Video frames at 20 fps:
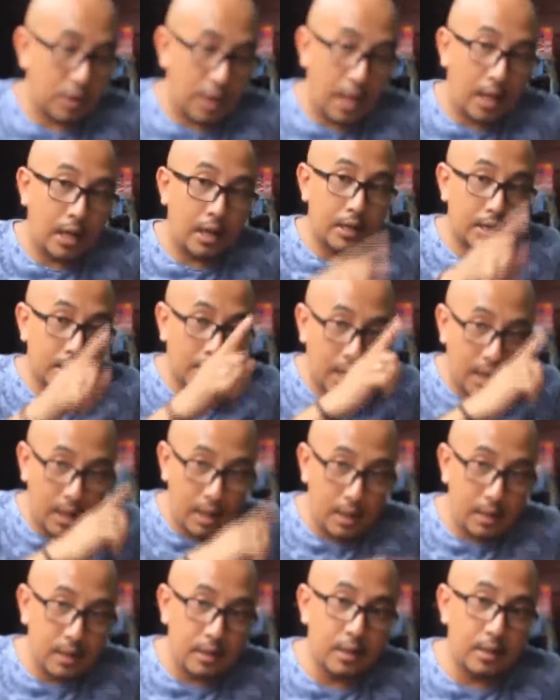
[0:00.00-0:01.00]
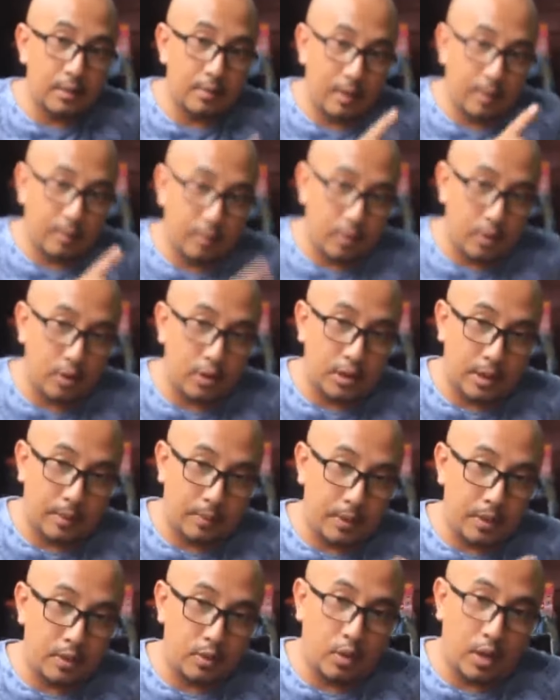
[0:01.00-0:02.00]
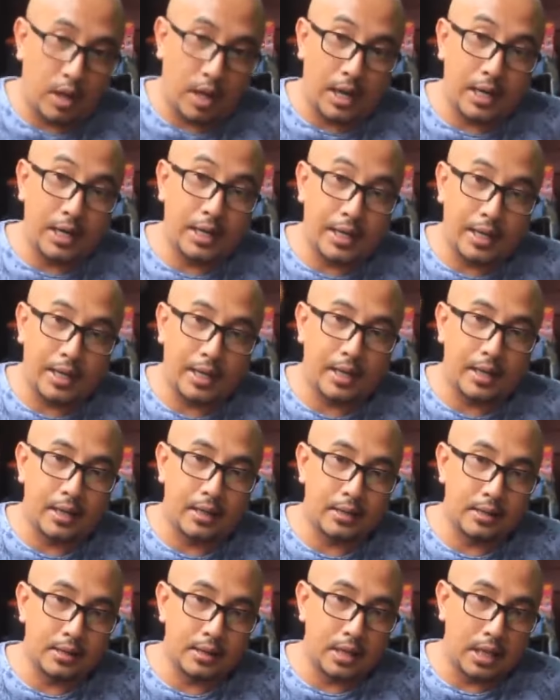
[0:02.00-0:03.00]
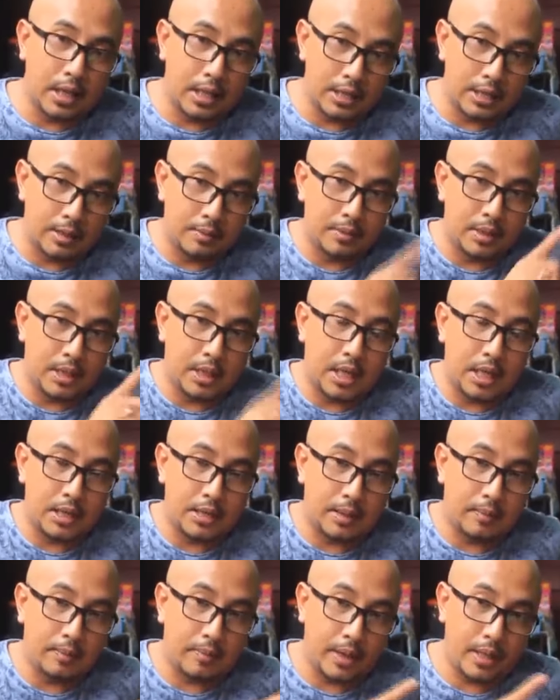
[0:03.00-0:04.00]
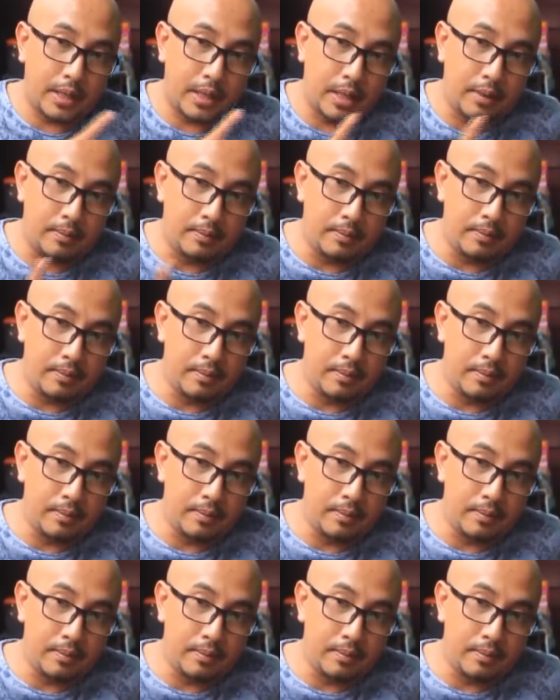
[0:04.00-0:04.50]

aspirasi masyarakat yang memiliki keluhan baik dari segi pembangunan